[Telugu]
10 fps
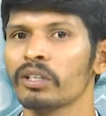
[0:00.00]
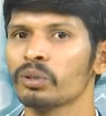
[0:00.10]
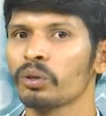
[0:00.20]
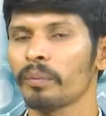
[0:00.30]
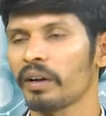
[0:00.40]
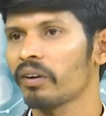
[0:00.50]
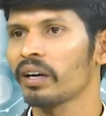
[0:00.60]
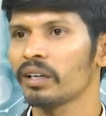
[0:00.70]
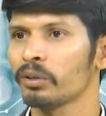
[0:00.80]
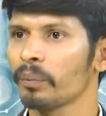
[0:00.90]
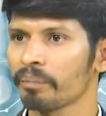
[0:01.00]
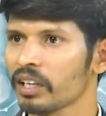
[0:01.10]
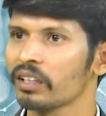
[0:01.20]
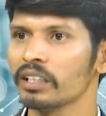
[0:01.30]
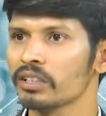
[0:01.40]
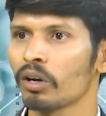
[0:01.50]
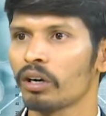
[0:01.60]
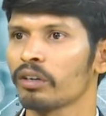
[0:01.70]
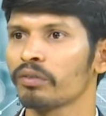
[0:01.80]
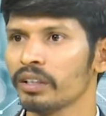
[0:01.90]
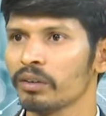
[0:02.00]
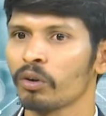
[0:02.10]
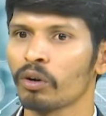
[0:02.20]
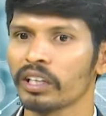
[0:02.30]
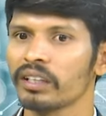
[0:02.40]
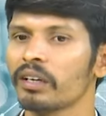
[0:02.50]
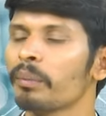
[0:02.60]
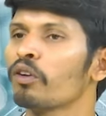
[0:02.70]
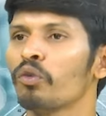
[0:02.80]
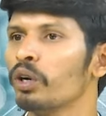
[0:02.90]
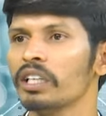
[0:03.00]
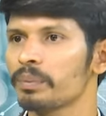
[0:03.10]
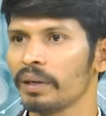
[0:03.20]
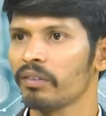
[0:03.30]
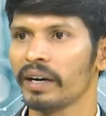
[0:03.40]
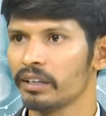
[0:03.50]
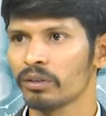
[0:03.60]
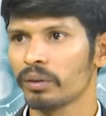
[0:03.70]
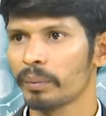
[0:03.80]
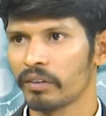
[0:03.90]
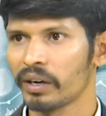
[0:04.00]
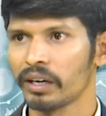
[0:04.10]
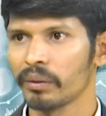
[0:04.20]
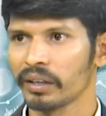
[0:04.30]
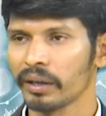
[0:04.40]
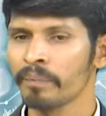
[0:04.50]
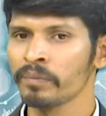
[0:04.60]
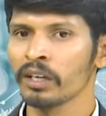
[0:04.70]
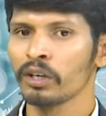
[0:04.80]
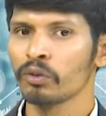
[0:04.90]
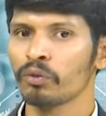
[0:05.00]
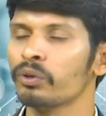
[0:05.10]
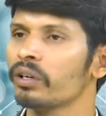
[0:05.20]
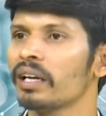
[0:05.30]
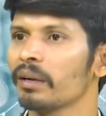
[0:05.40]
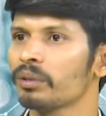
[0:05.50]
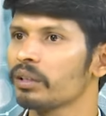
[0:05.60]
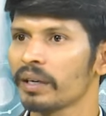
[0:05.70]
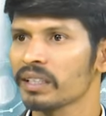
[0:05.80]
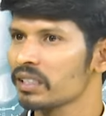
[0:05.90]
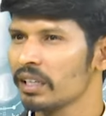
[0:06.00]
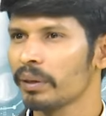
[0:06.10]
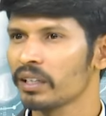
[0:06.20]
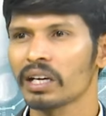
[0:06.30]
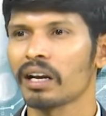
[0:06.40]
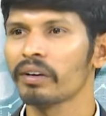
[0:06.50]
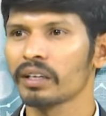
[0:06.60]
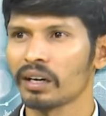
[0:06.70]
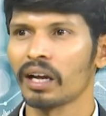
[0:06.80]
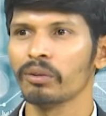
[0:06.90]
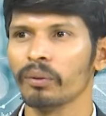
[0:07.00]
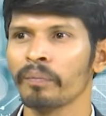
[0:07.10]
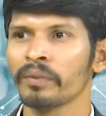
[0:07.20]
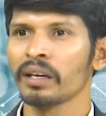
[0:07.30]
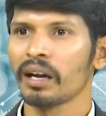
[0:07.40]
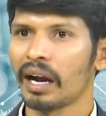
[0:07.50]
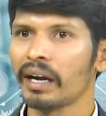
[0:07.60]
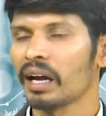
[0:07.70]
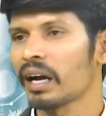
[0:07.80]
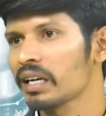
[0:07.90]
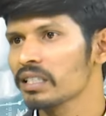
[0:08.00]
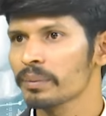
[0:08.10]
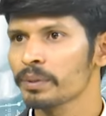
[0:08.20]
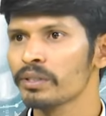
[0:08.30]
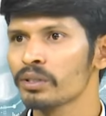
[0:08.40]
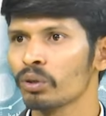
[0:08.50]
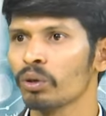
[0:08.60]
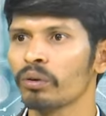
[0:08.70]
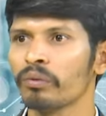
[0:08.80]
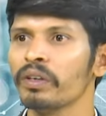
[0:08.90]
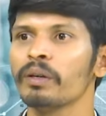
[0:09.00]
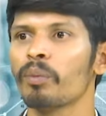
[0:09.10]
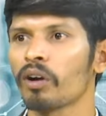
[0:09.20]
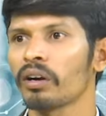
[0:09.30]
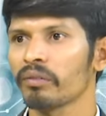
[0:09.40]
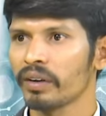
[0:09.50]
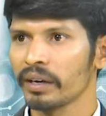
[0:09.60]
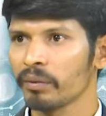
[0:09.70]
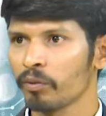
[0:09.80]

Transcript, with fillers: సో మనం అన్నట్టు దిర్ ఇస్ లాట్ ఆఫ్ థింగ్ ఒకటి ఏంటంటే మన ఫుడ్ ఇస్ ప్లే వైటల్ రోడ్ మనం అన్నాం కదా ఫుడ్ లేకపోతే మనకి స్లీప్ అనేది చాలా వాటికి రాదు అండ్ ఆ కన్సెప్షన్స్లో వీ బ్రాడ్ వన్